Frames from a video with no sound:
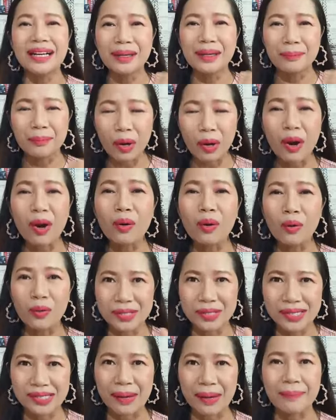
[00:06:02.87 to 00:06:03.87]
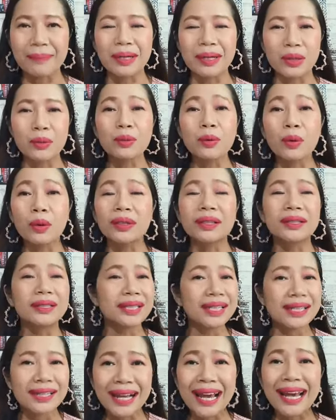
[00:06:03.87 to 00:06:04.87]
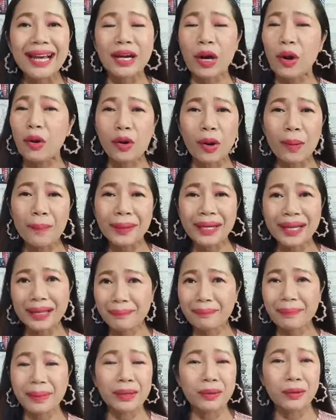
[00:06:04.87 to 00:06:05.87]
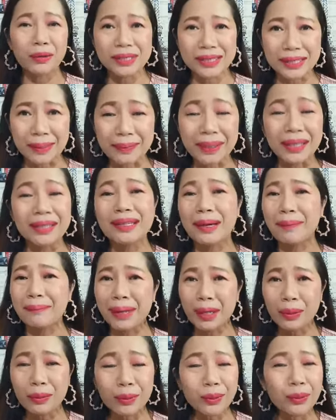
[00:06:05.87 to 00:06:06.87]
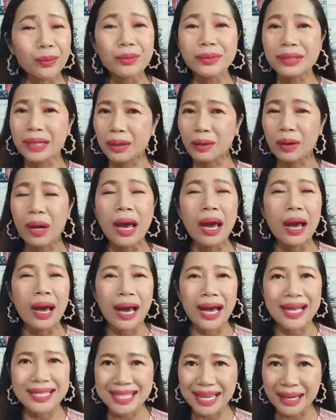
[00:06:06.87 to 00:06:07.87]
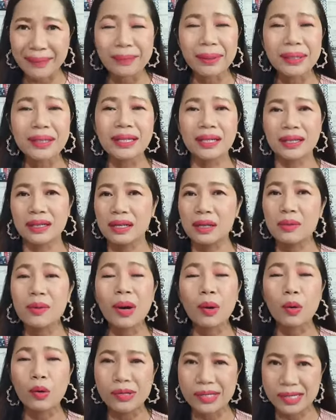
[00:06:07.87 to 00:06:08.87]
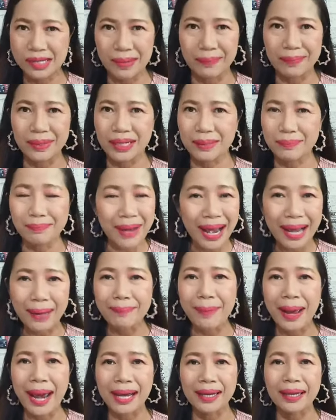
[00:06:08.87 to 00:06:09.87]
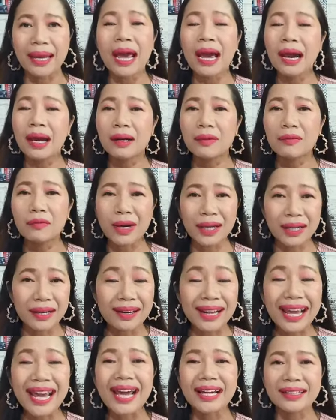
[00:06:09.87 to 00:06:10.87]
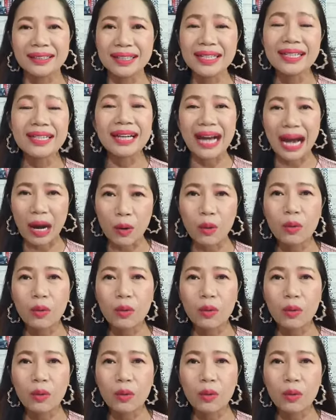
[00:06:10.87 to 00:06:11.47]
เพราะคนสำเร็จทุกคนทีแรกเขาก็ไม่ได้เป็นคนสำเร็จอย่างแม่ครูรุ้งอย่างอาจารย์มันดิต หรือว่าคนสำเร็จมากมาย วันแรกที่เขา